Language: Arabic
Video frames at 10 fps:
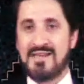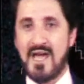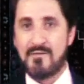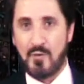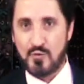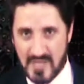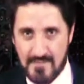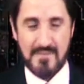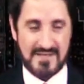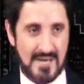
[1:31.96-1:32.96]
بالكامل
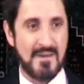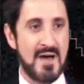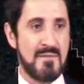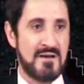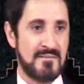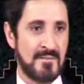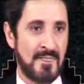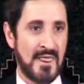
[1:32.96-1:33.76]
ومسممة تماما